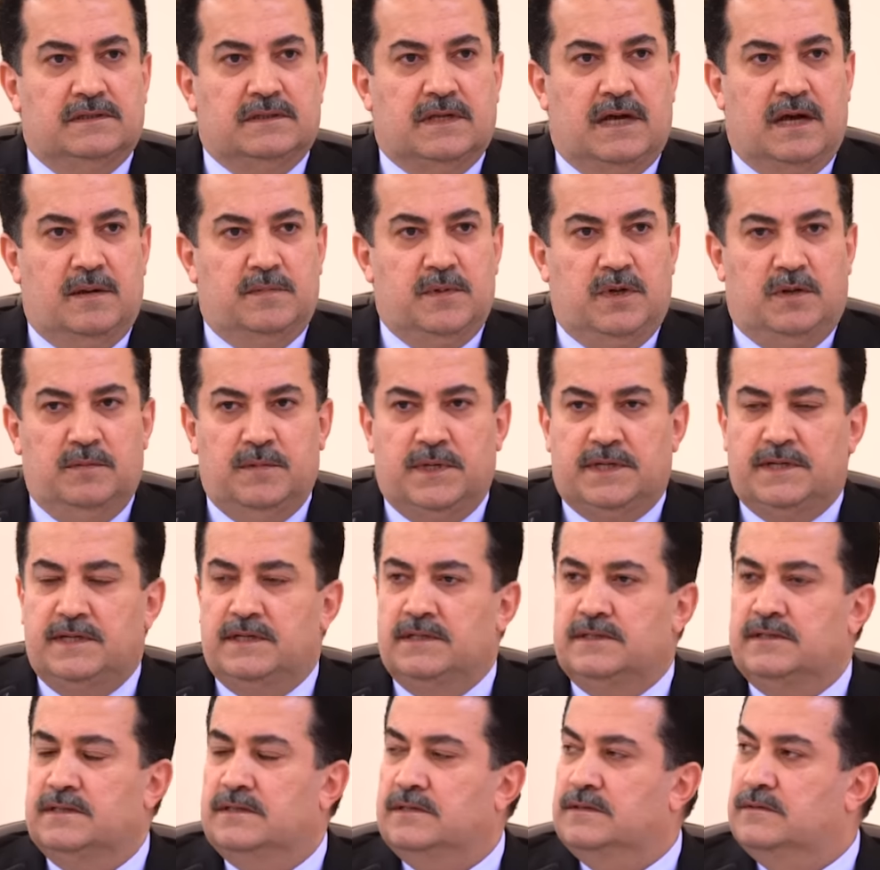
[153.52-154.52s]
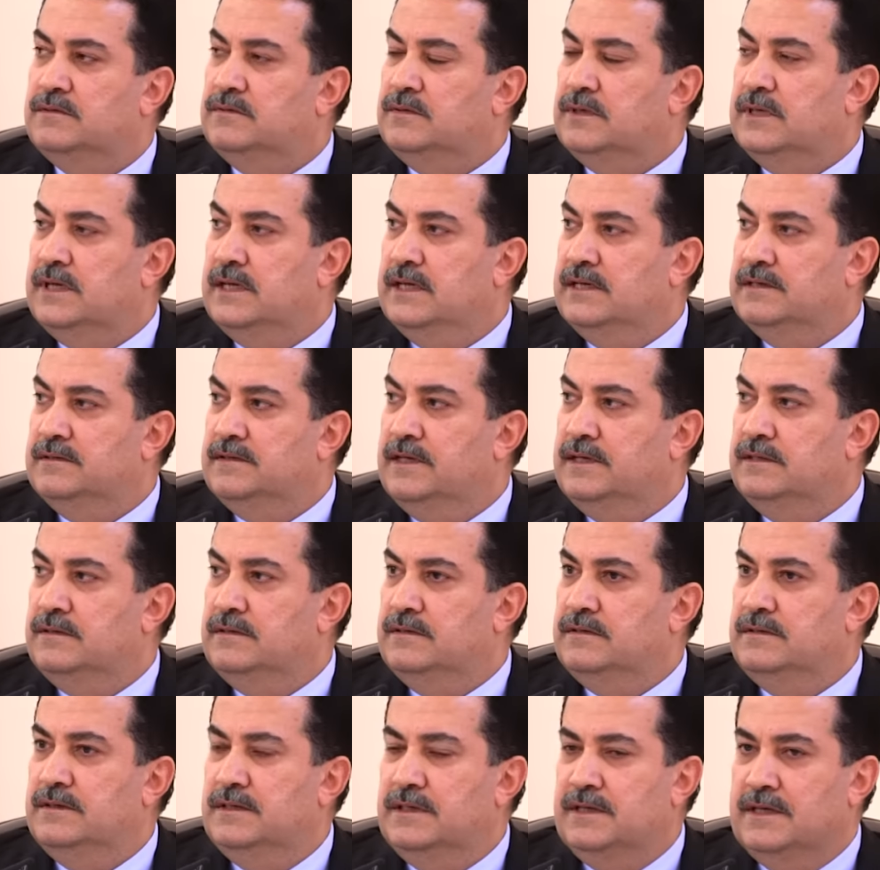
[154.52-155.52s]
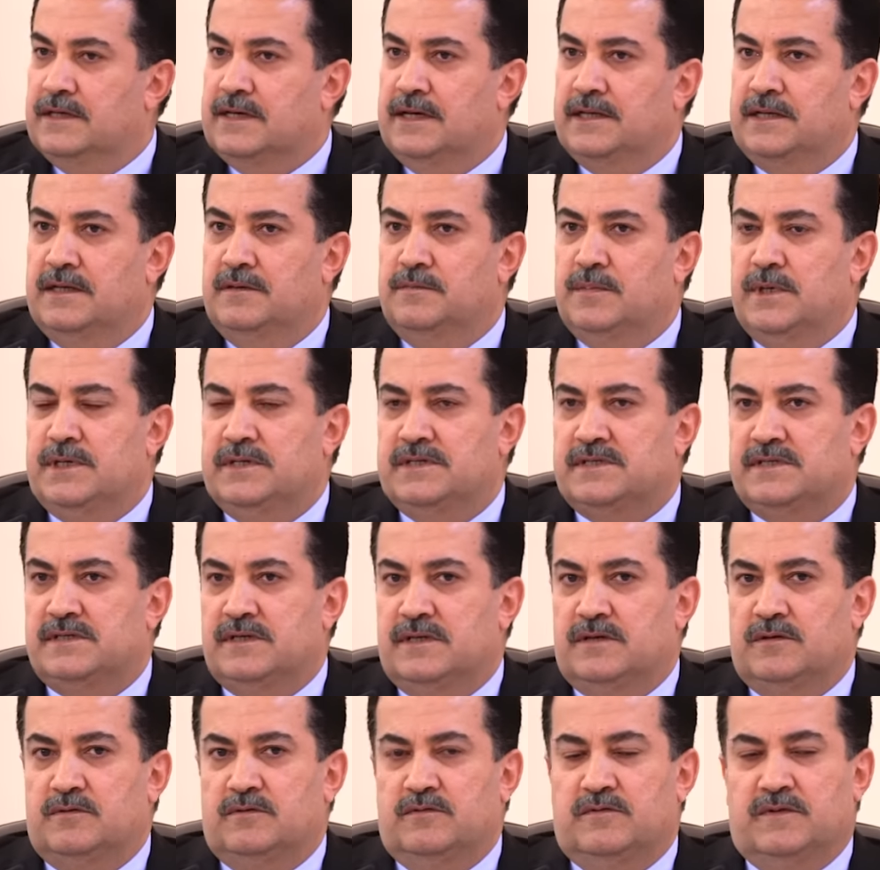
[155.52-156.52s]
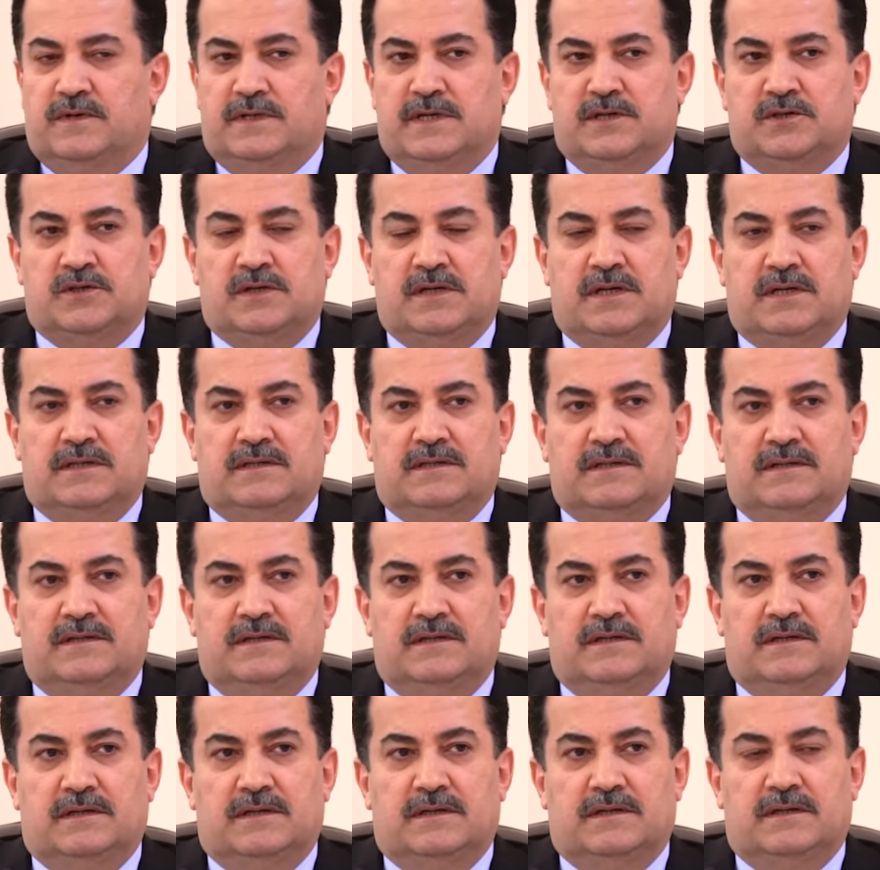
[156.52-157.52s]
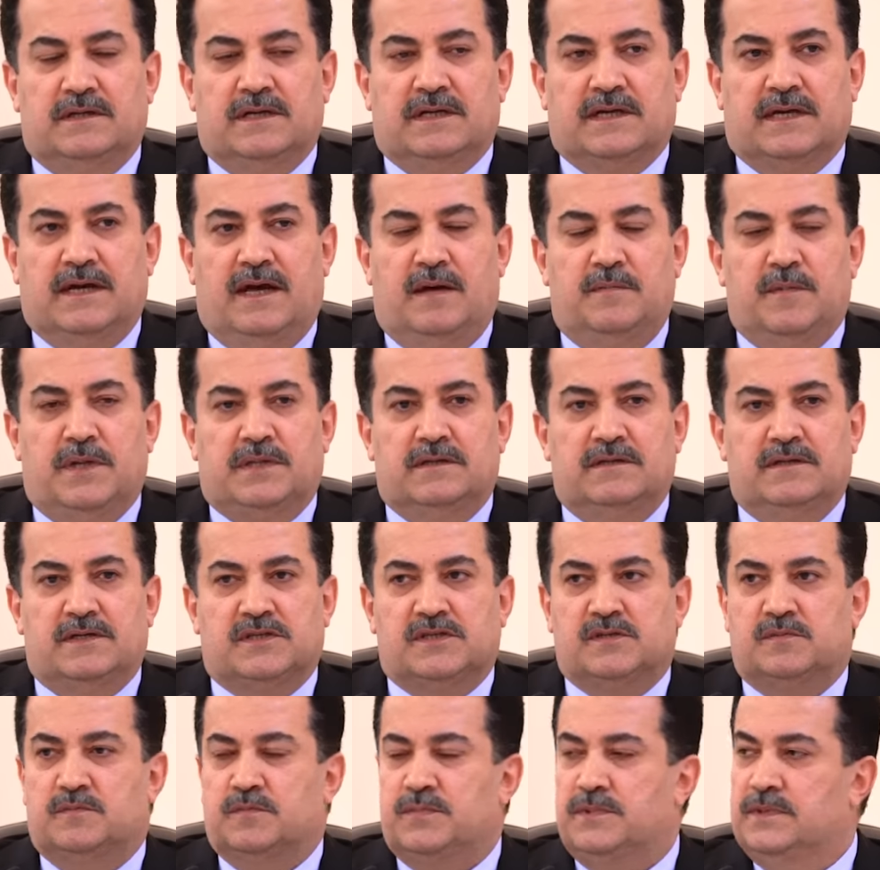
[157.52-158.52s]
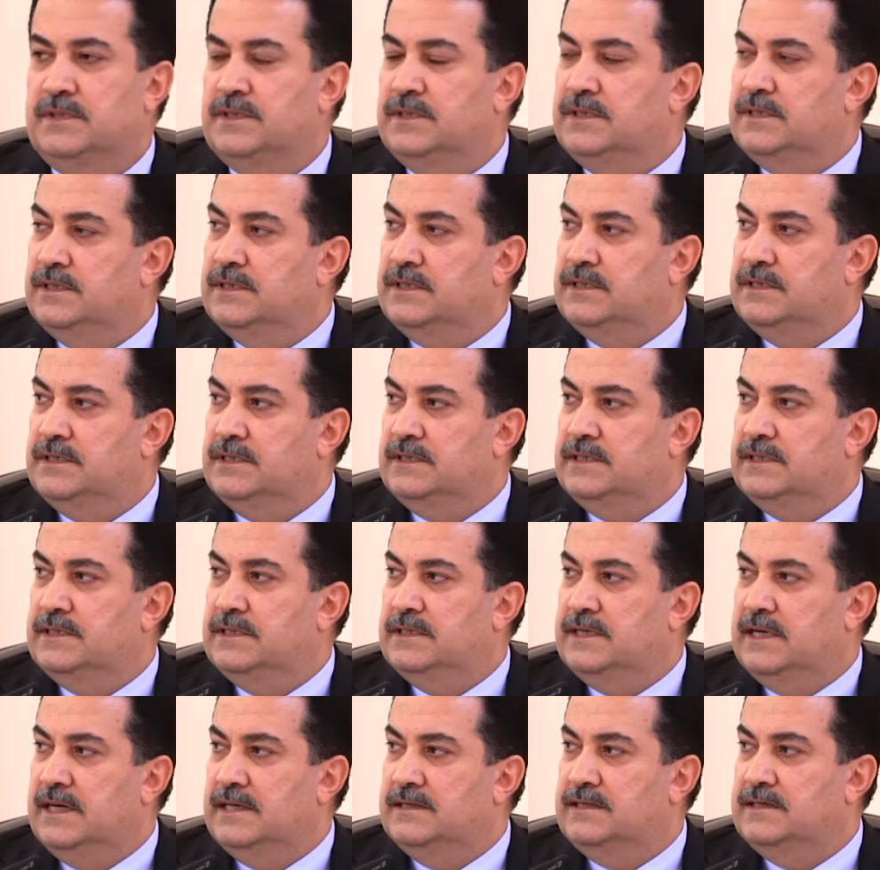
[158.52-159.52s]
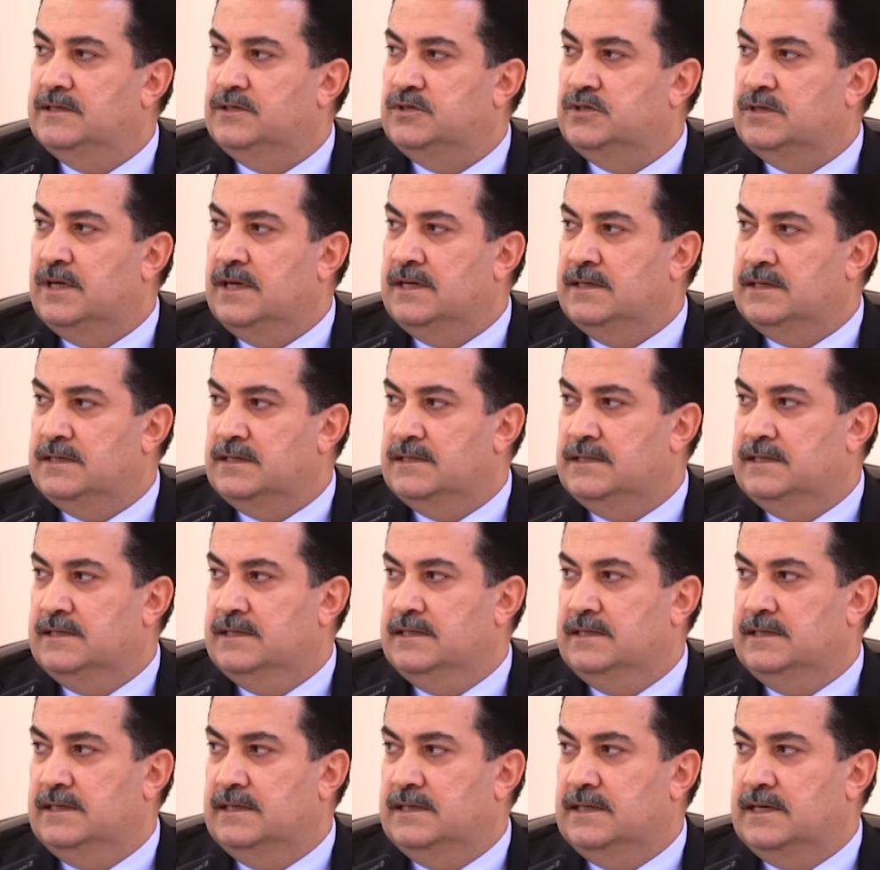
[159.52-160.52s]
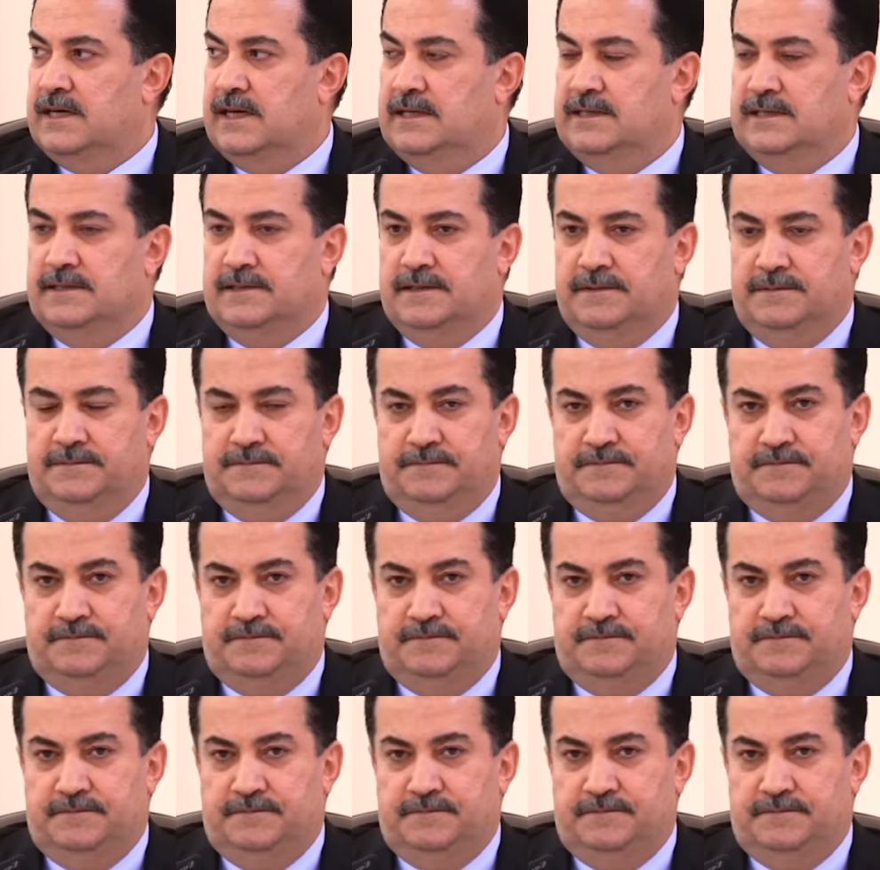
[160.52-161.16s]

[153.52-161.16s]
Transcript: طابع بريدي وأيضا قريبا سوف نشهد آه، إقامة نصب لهذه الشاعرة الخالدة